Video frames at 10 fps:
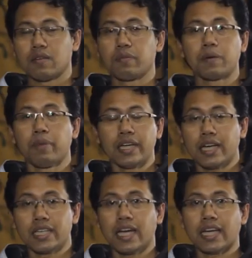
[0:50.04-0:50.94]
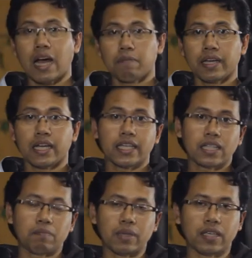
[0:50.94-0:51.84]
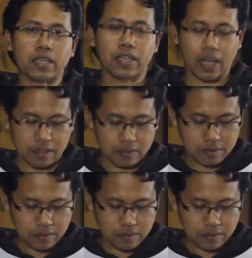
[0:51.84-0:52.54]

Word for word: berbeda dengan apa yang kita pikirkan.